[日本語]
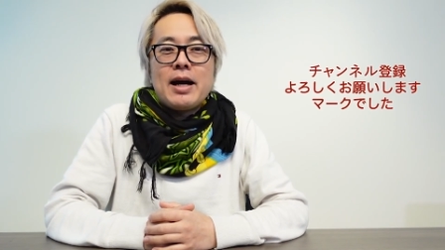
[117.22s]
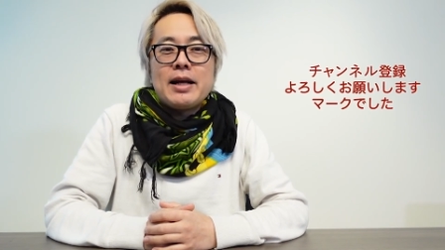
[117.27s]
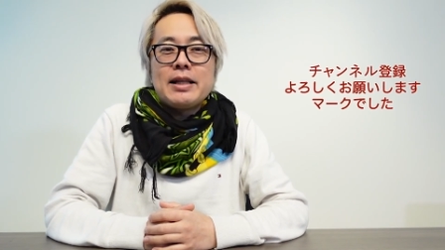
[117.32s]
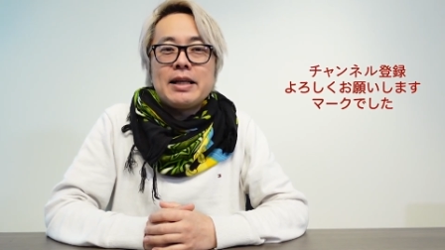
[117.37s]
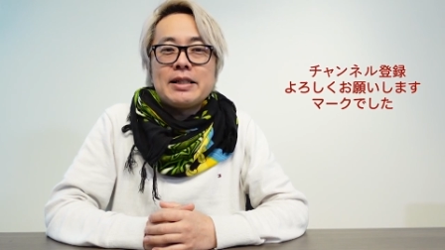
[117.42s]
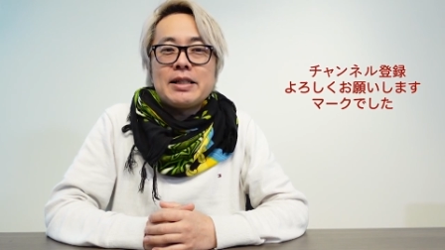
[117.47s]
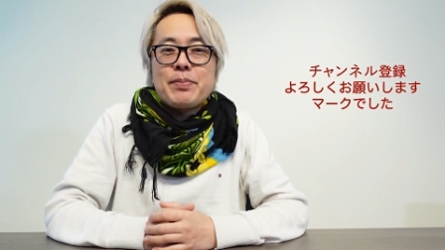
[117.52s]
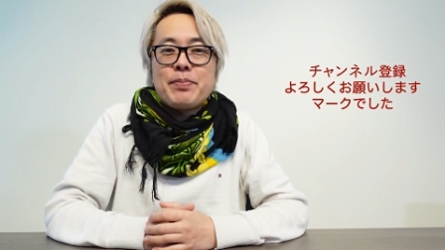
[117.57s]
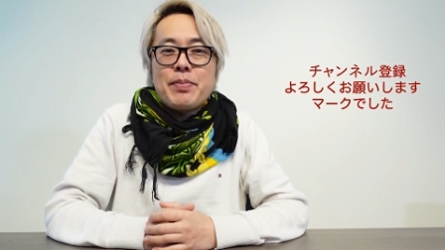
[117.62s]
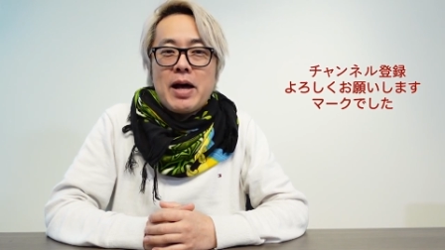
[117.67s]

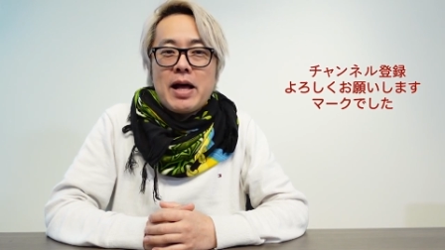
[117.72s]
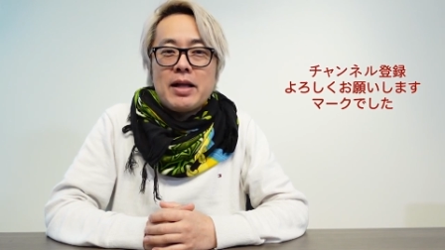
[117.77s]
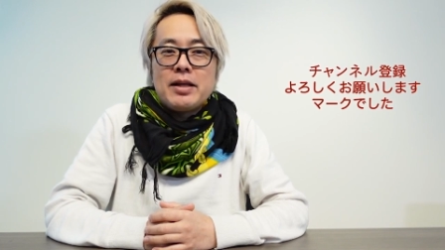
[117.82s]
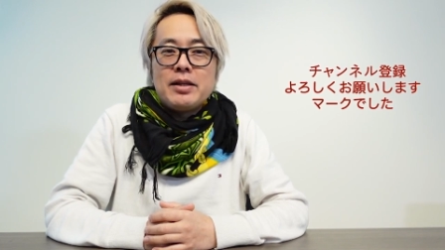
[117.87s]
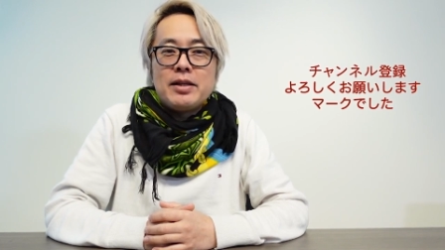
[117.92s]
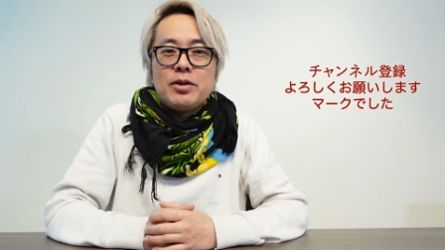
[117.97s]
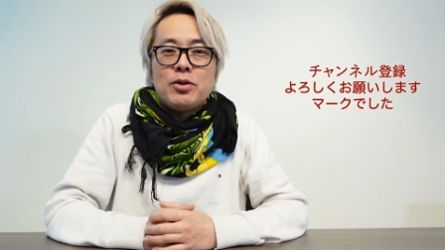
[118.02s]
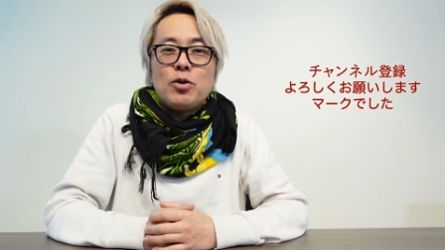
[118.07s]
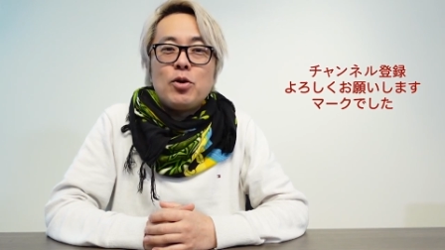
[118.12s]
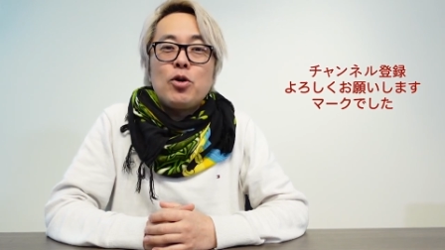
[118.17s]
博多ジャパン
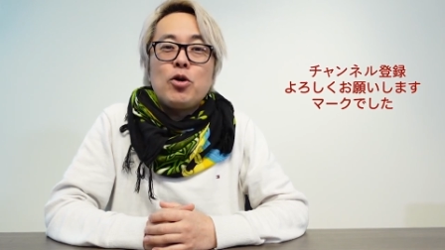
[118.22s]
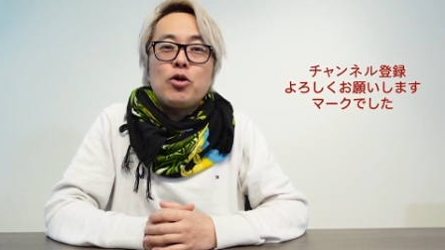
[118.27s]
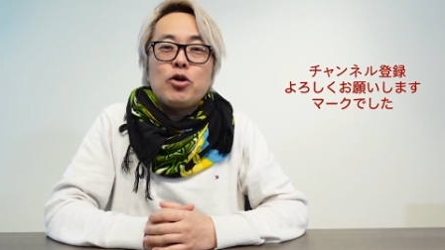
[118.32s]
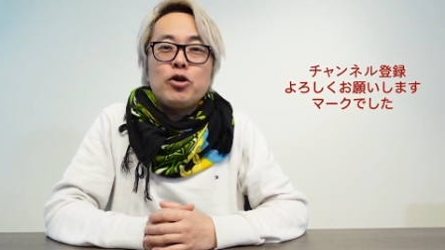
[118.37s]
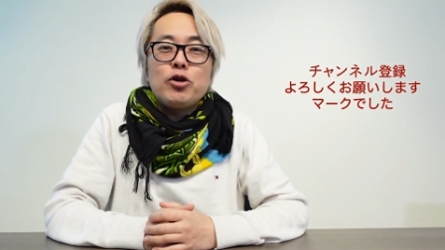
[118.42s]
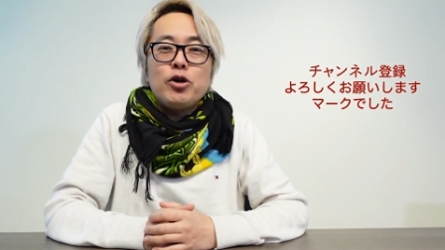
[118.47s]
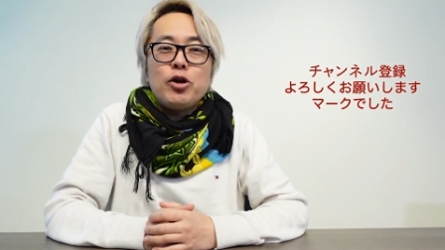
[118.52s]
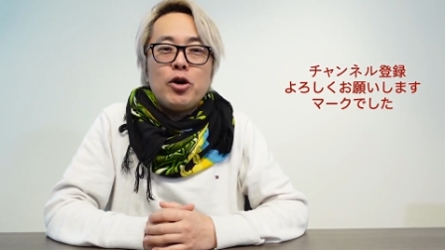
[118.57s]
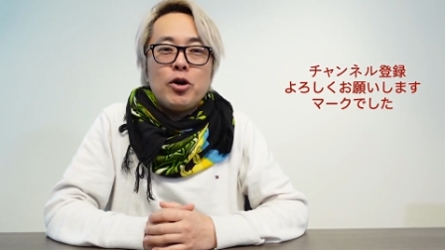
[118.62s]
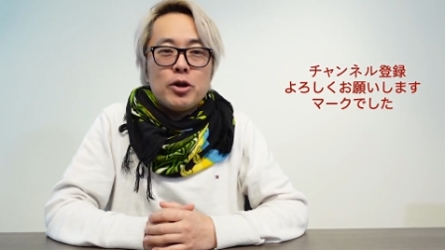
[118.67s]
登
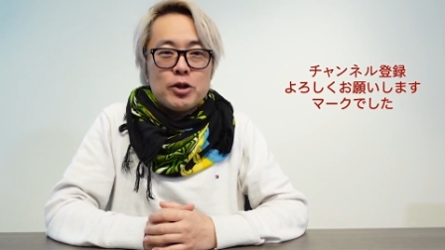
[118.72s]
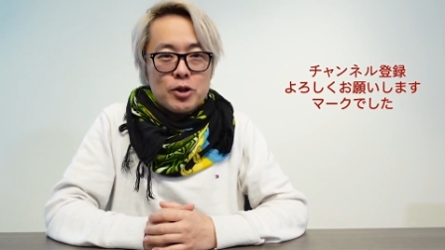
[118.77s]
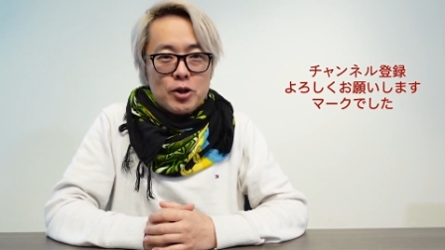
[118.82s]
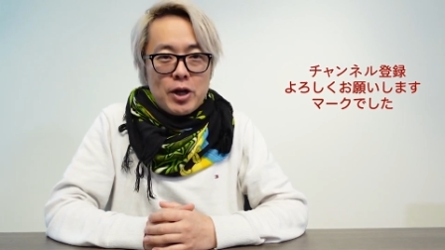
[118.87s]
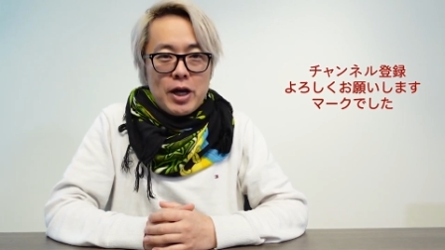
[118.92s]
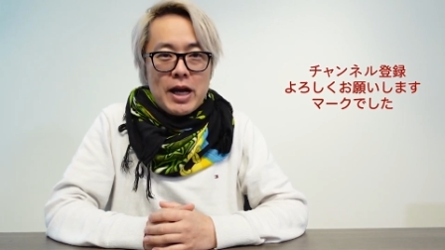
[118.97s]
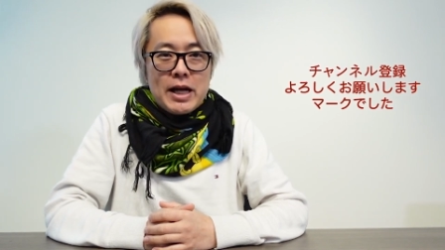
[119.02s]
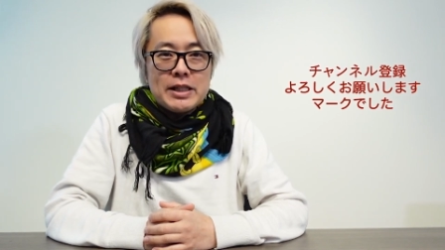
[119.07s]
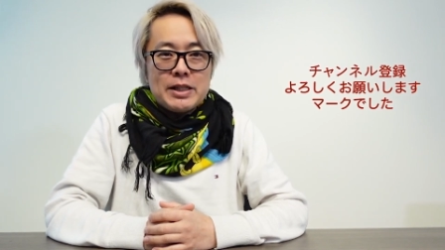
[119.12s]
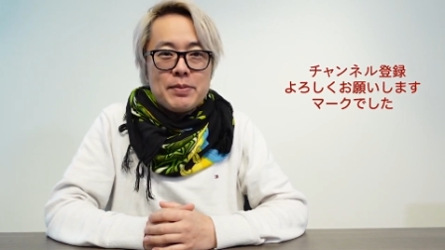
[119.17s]
録よろし
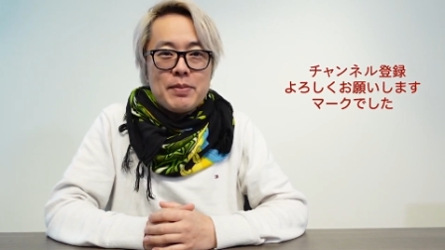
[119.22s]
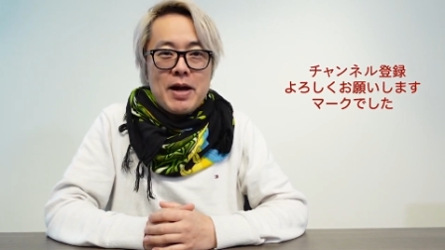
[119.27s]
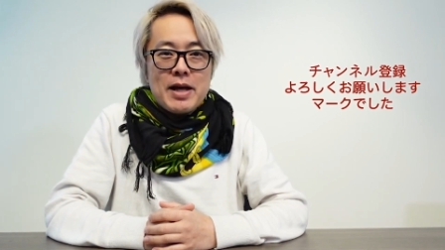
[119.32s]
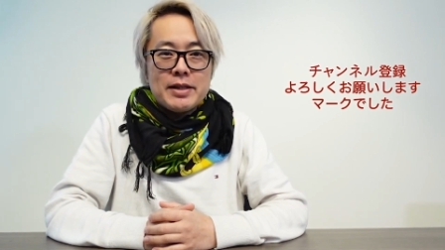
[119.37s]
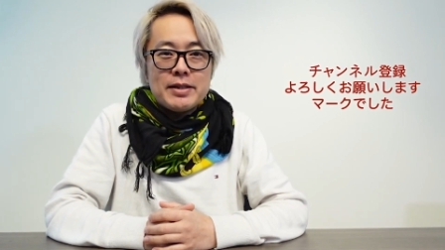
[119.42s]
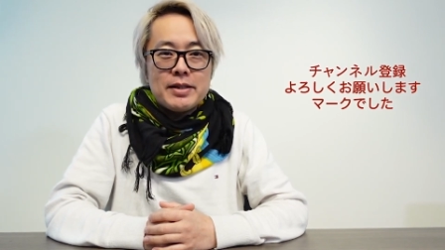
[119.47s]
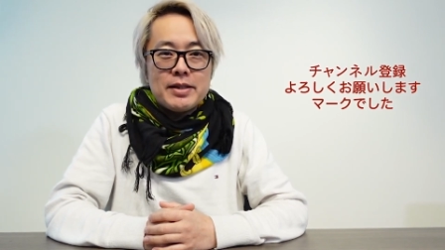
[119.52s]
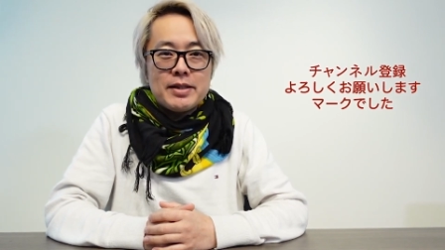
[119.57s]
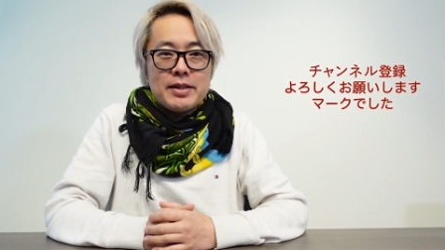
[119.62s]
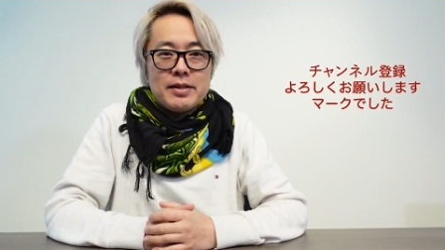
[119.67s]
くお願いし
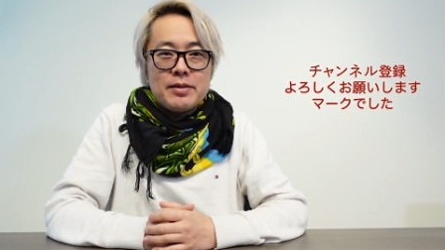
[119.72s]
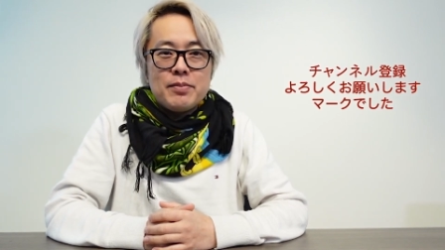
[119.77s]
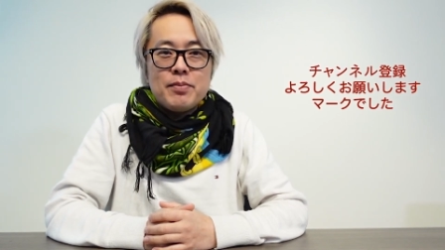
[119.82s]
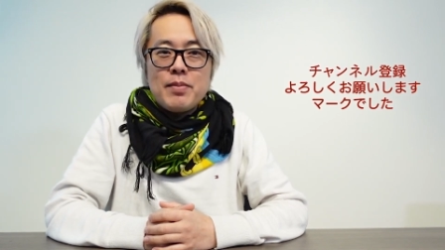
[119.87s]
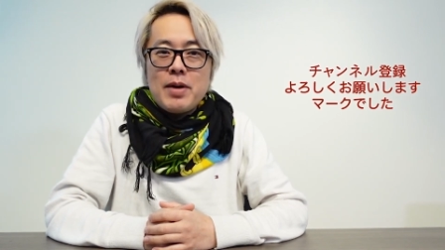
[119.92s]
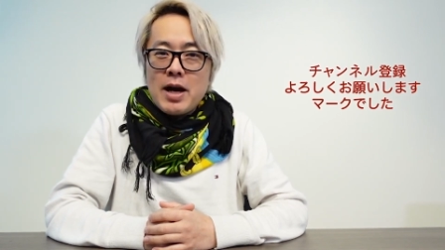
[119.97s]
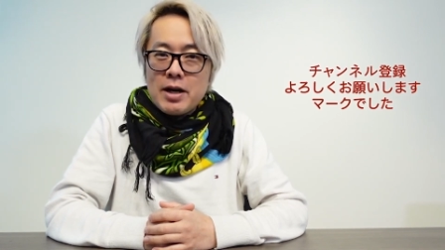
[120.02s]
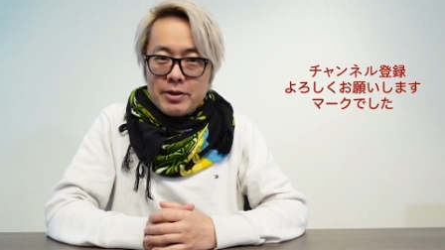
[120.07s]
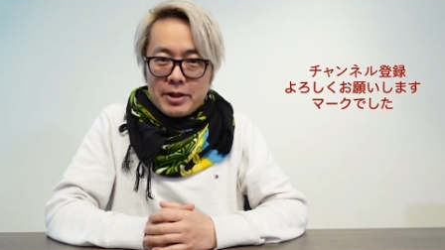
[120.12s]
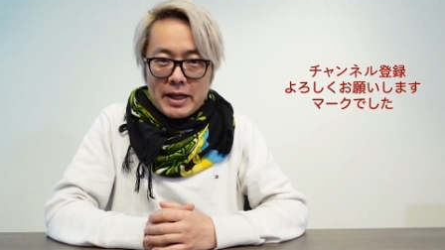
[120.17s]
ます。
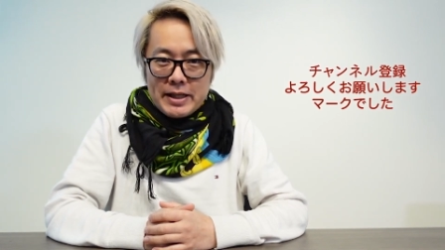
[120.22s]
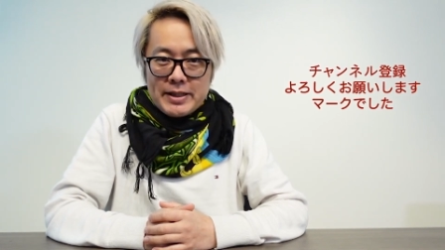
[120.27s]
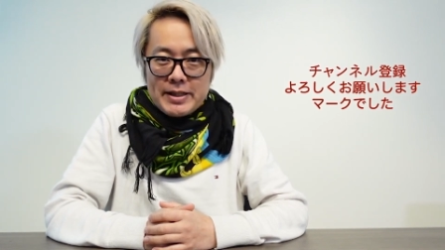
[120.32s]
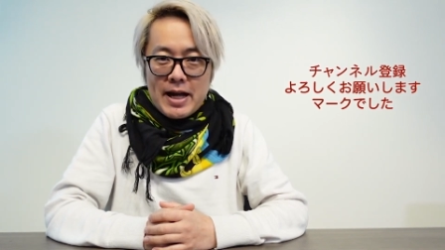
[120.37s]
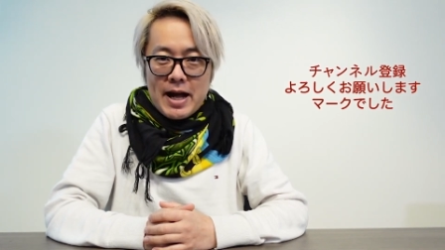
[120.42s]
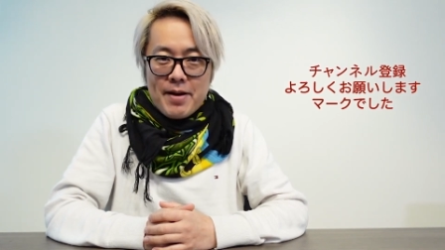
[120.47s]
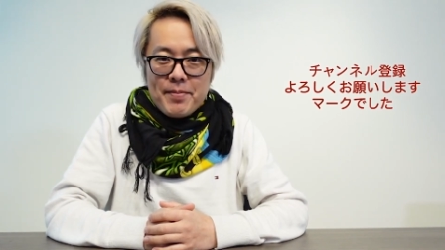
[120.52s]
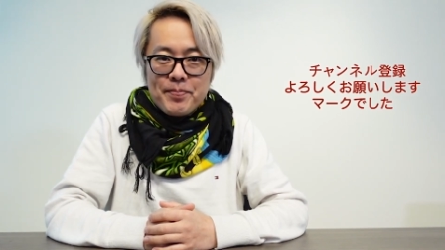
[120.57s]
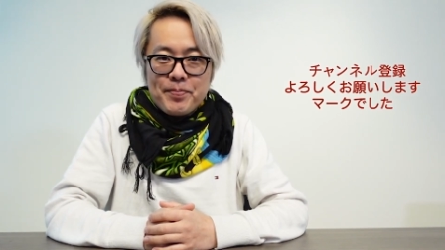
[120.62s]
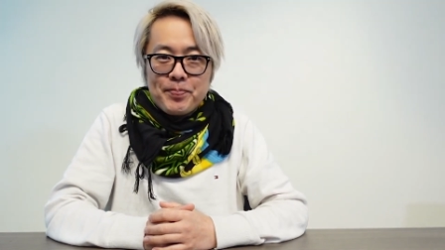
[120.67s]
マークでし
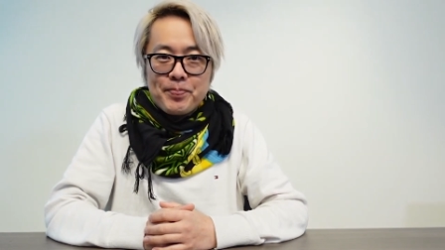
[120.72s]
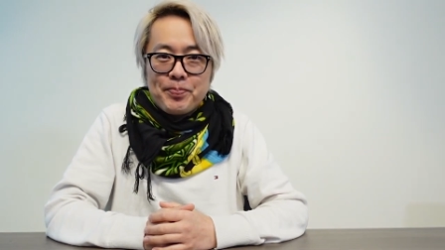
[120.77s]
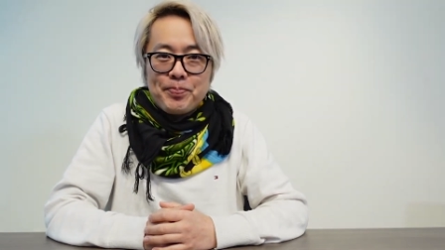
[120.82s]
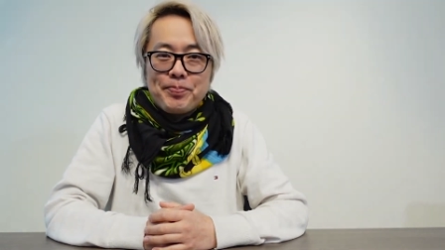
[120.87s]
た。